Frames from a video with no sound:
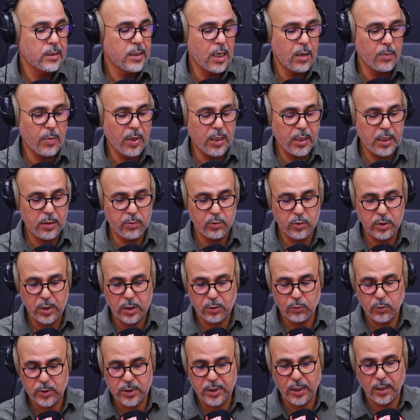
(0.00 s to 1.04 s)
دار المغرب
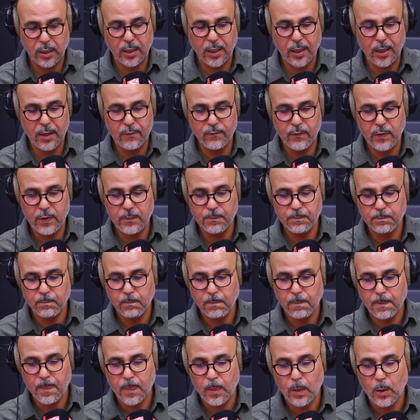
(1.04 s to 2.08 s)
ودارت وزاره الثقافه
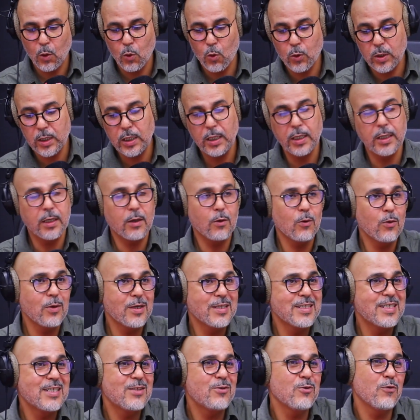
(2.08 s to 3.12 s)
وكاين اللي كيقول
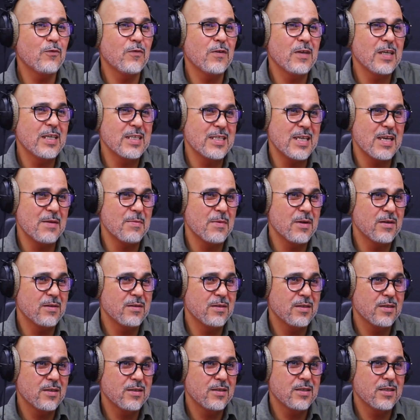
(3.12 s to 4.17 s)
لك زدتو فيه زعما
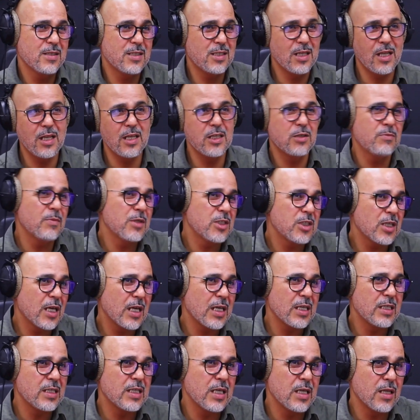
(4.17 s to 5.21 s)
الزليج ماشي
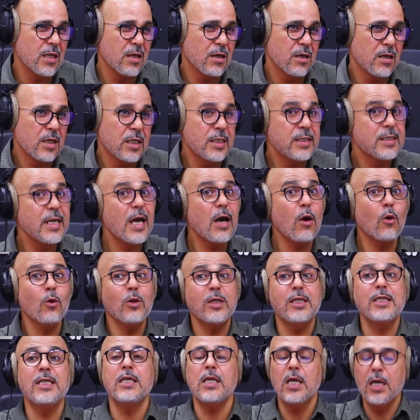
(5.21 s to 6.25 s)
غير ديالنا انت
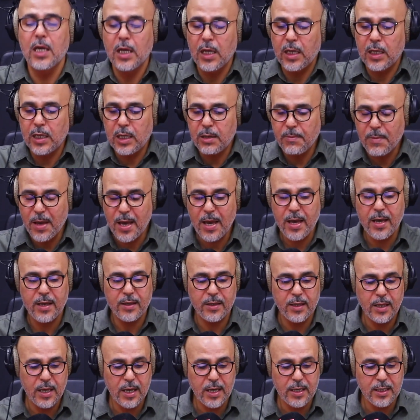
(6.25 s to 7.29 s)
قلتي
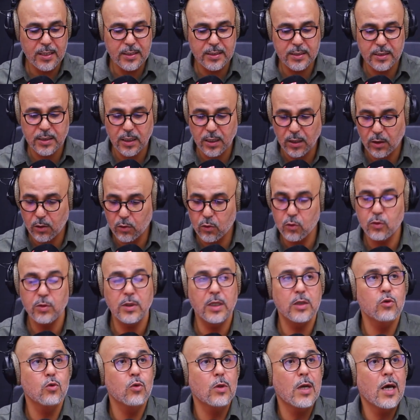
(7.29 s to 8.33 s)
لماذا
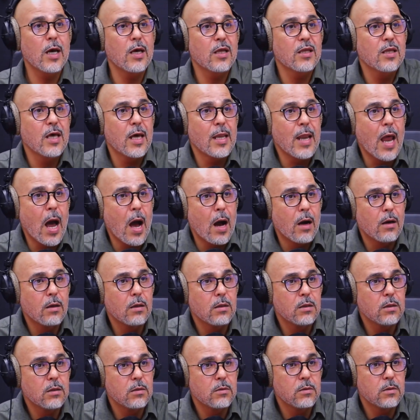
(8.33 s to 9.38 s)
يسرقون تراثنا
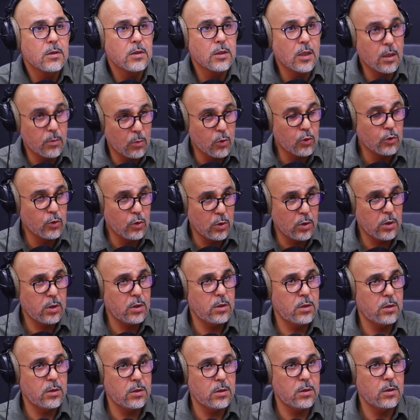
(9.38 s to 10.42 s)
يعني الموضوع
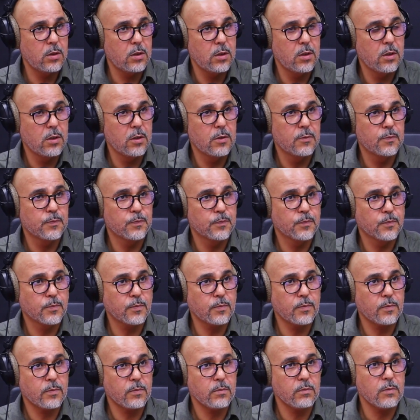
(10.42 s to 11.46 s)
لا عطيت امثله
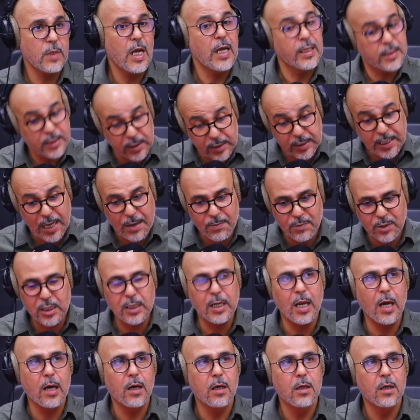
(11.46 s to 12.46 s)
عطيت امثله اعطيتي امثله